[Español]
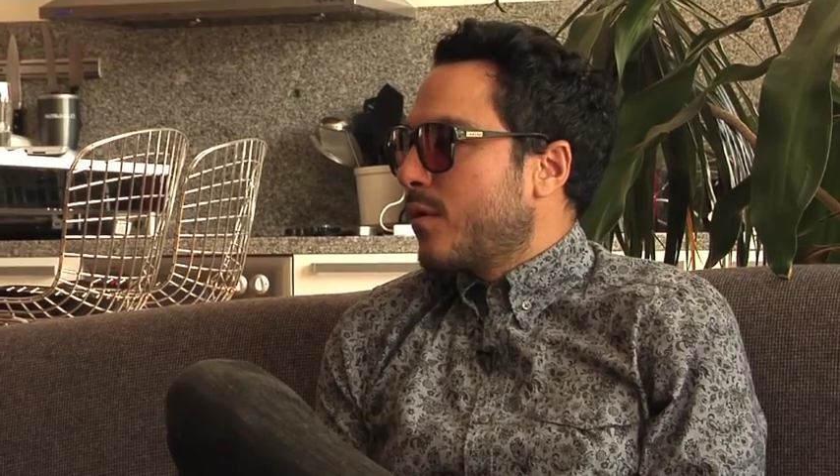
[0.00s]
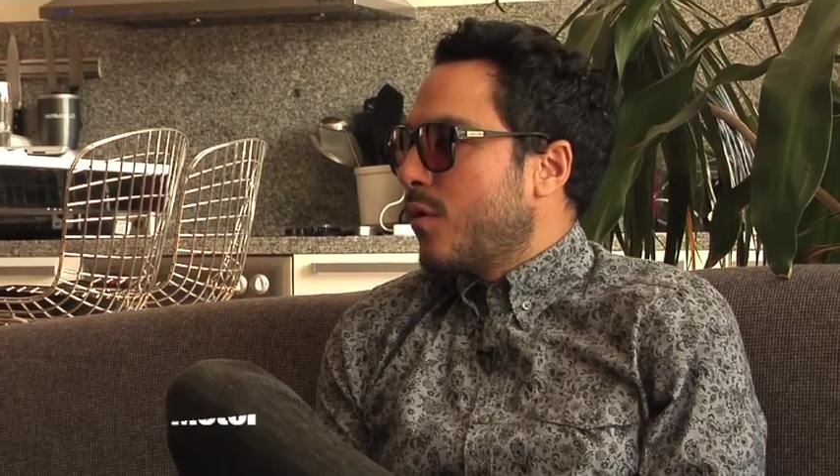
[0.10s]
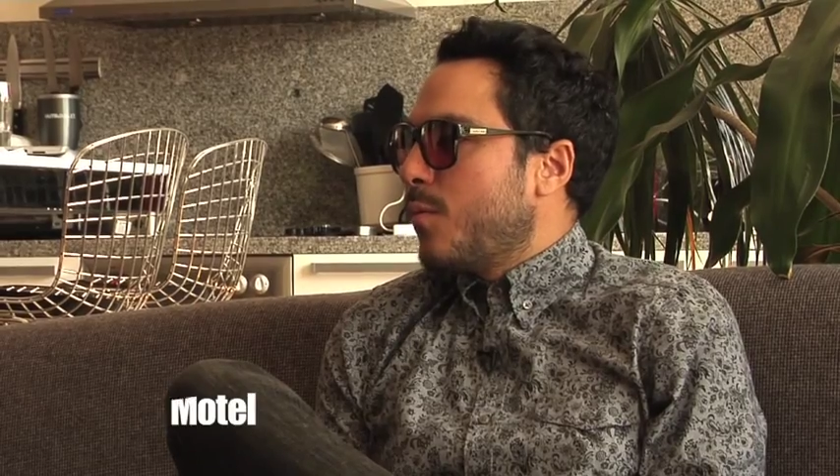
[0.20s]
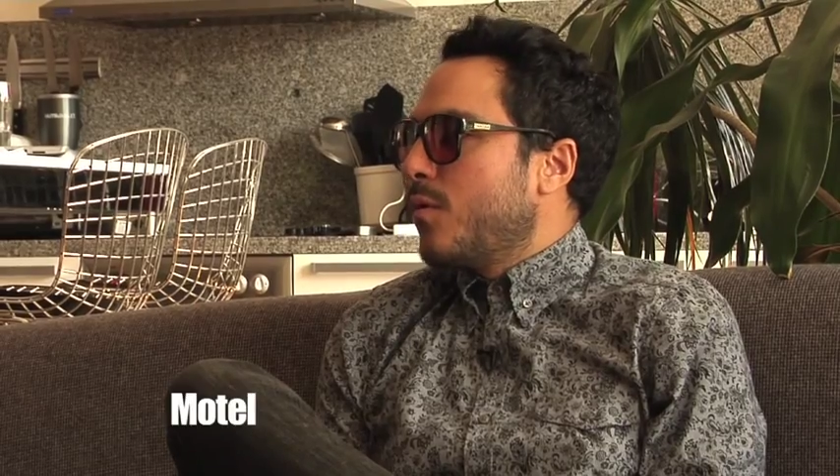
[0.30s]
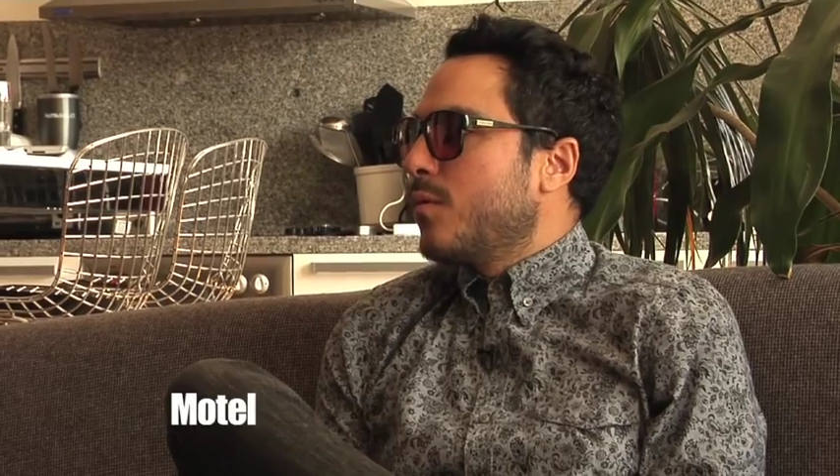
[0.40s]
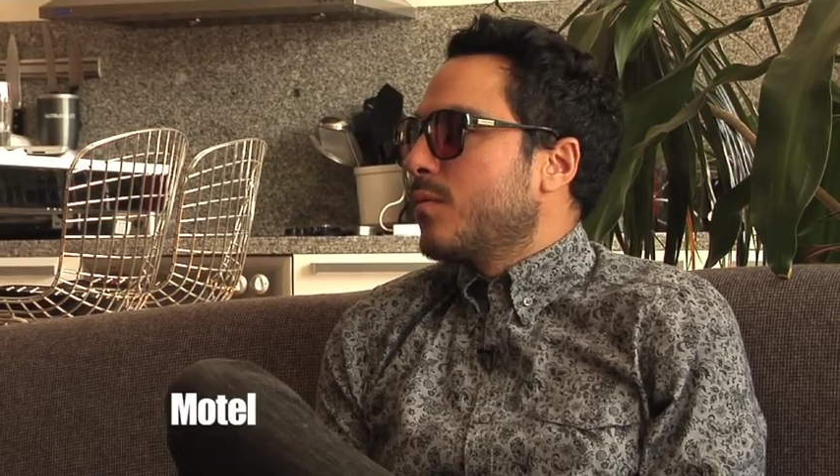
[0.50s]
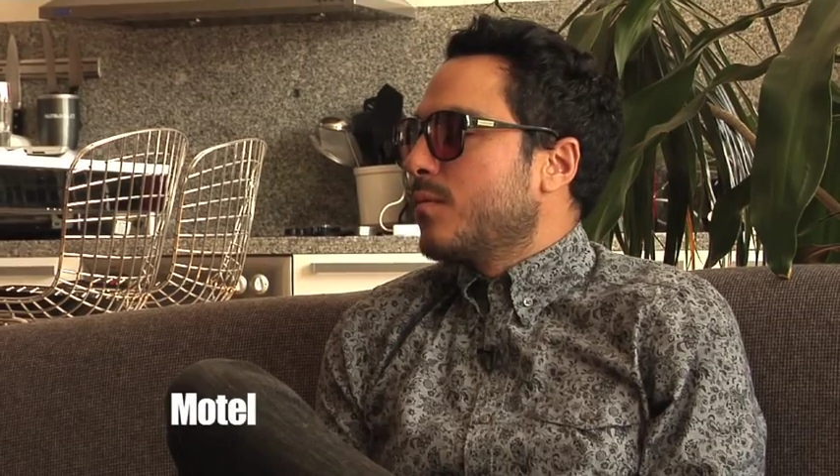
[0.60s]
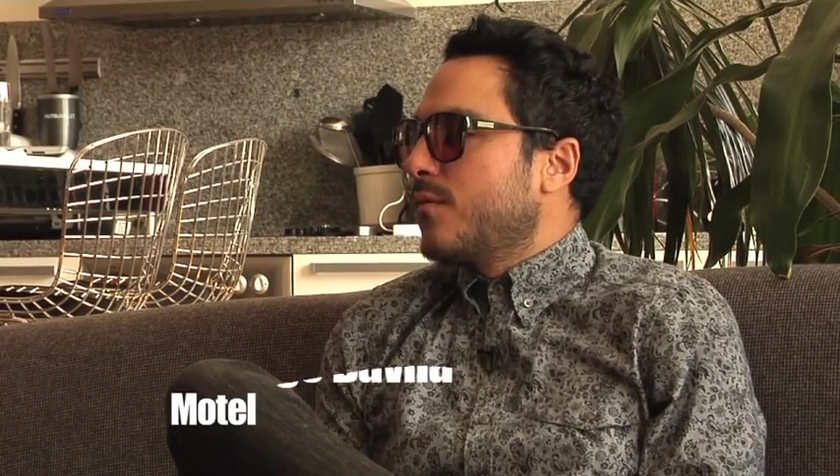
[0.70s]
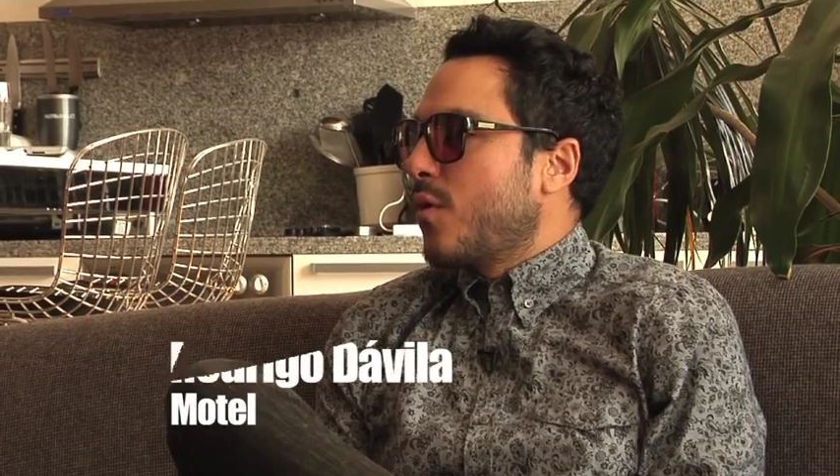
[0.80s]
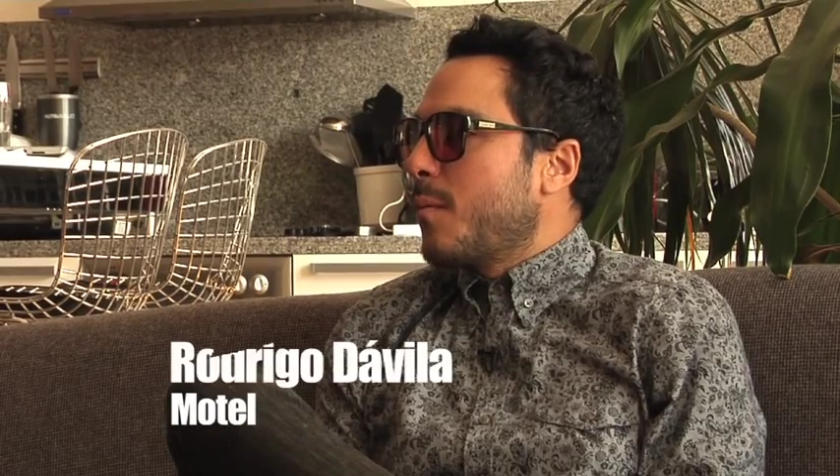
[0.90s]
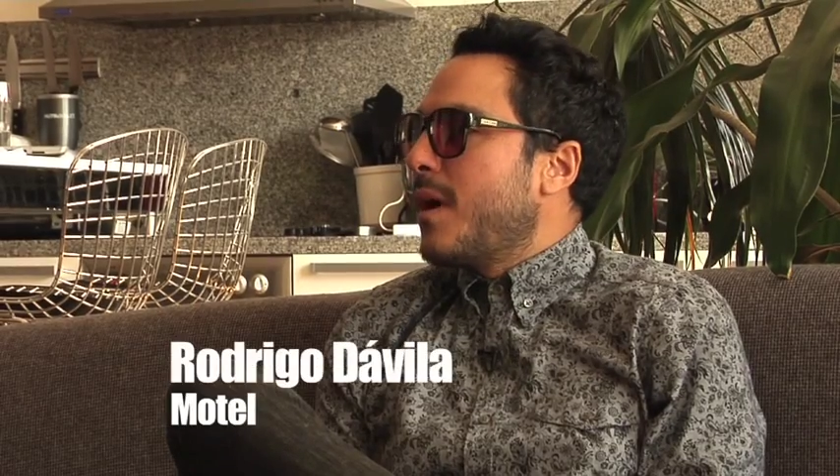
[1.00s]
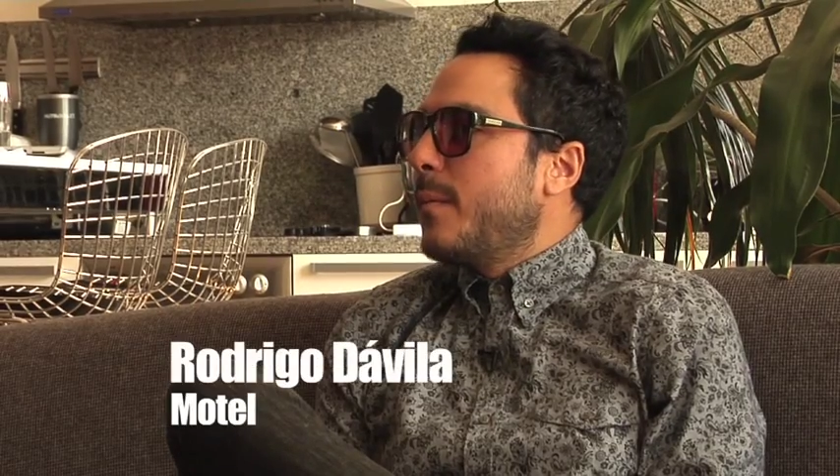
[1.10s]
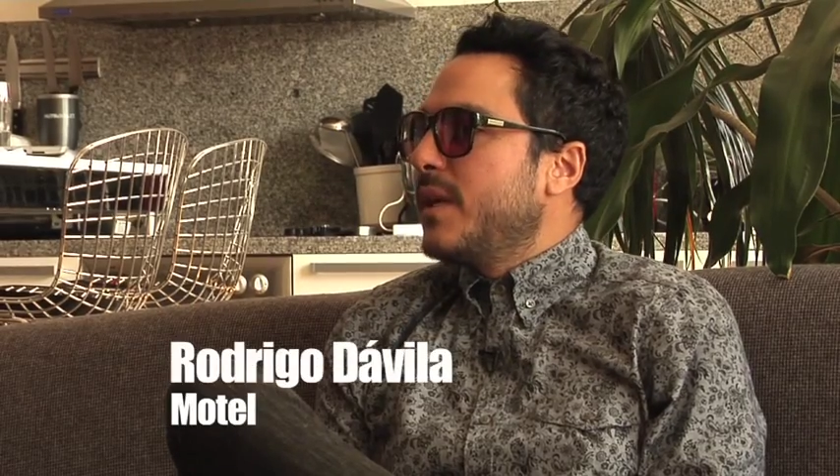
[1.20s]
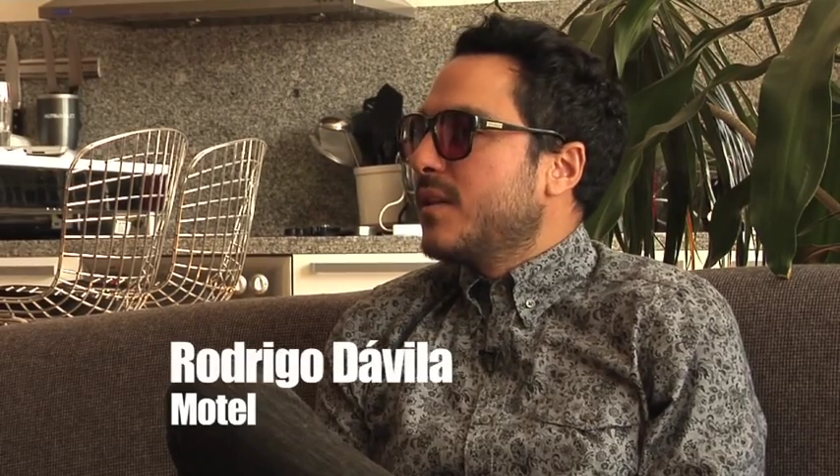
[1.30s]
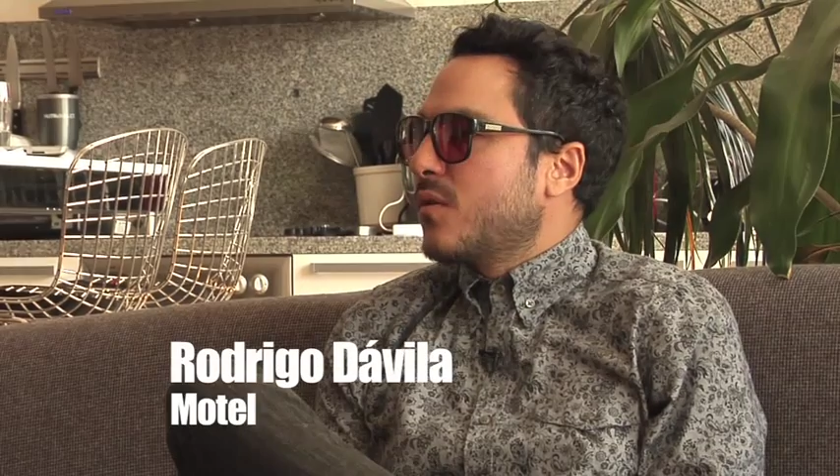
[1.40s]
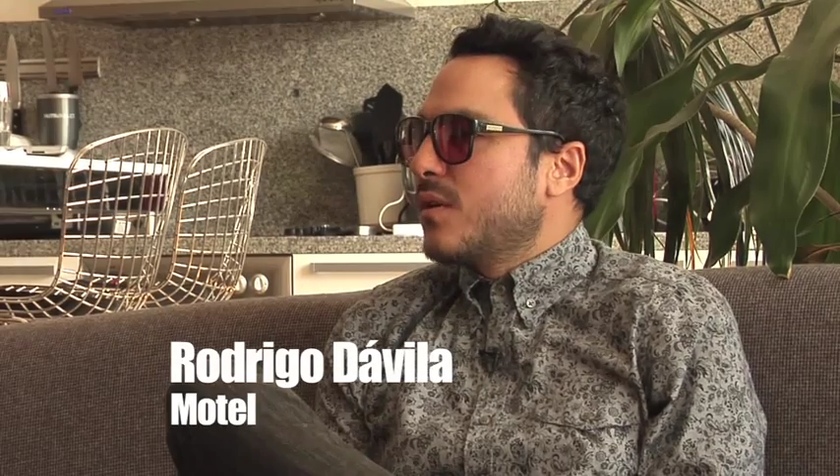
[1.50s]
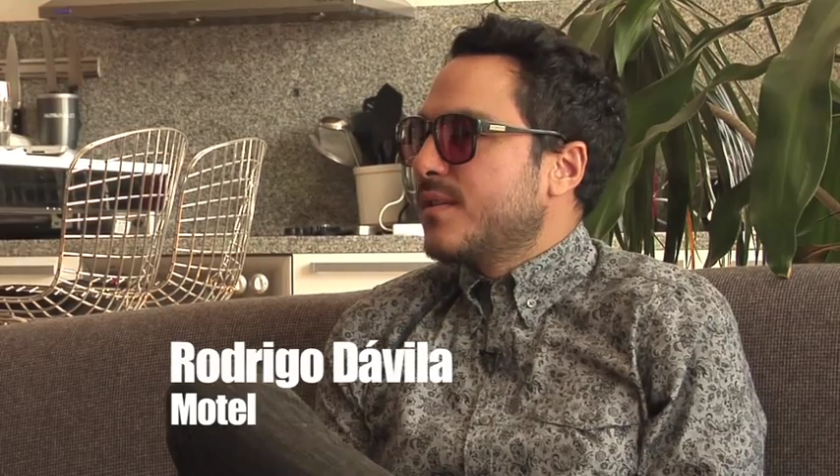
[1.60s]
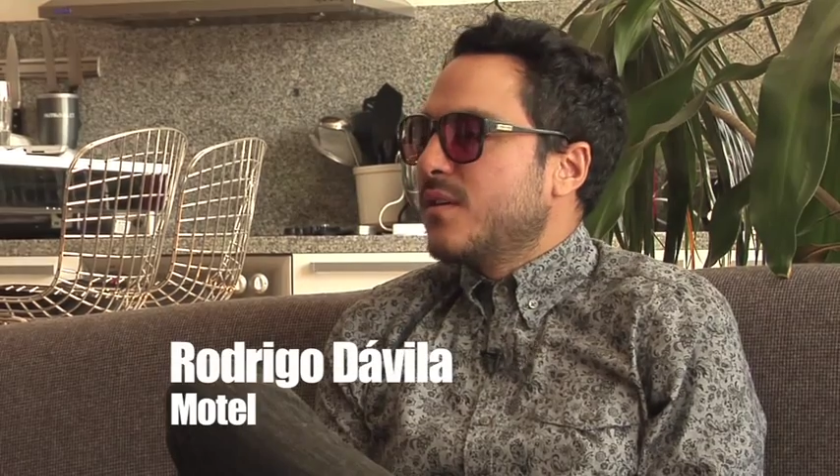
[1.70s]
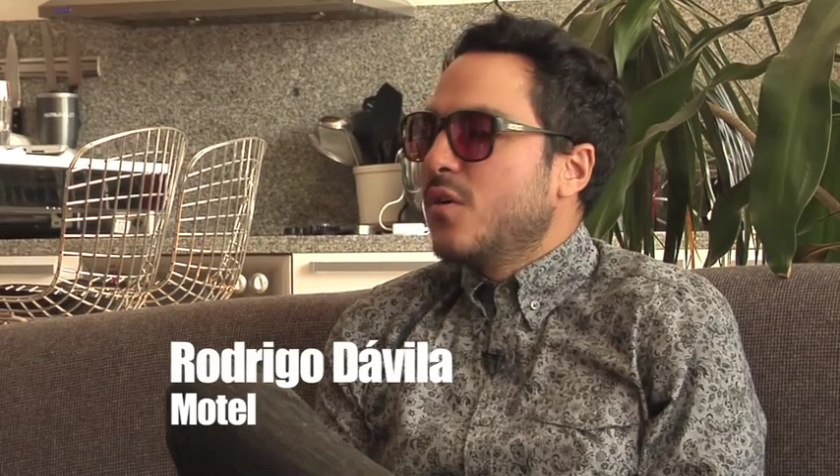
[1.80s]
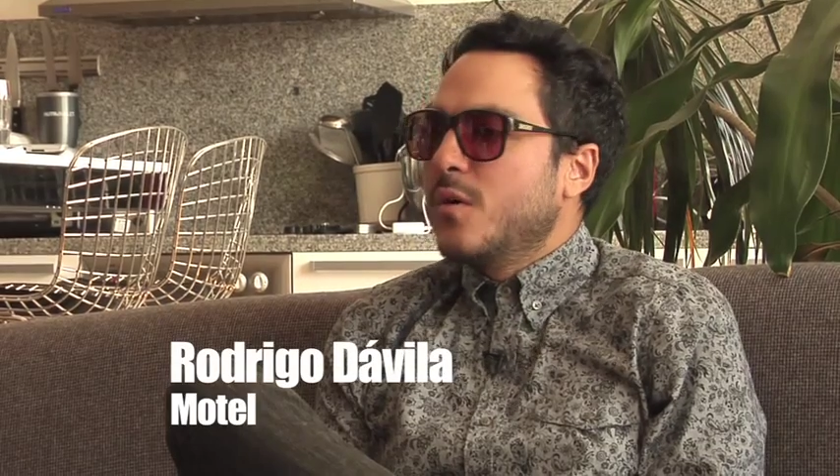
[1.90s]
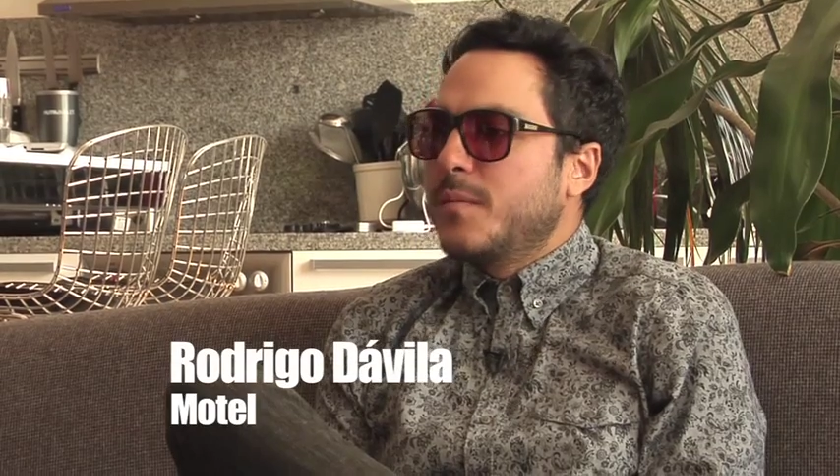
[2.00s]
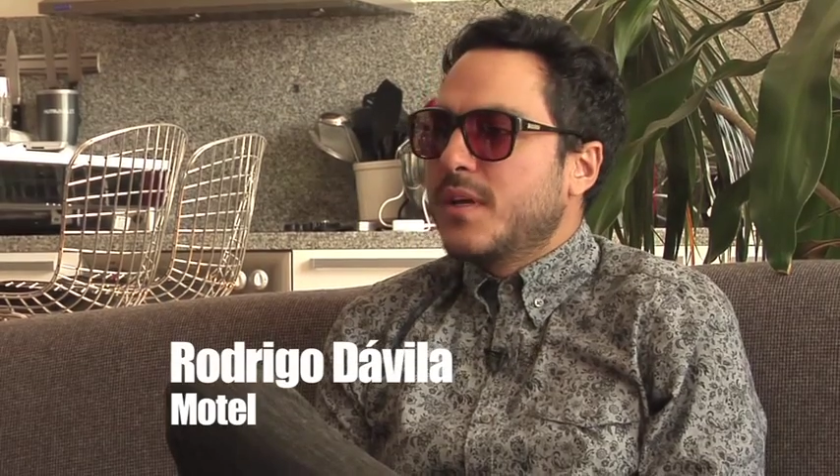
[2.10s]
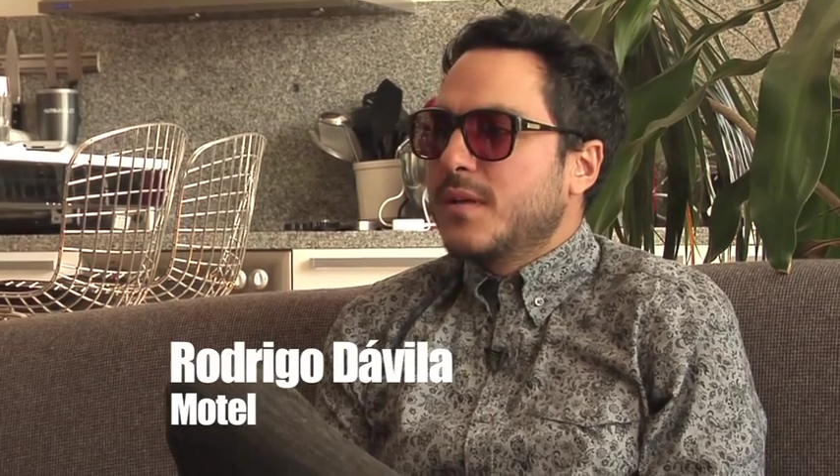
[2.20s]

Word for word: como formalmente con ese nombre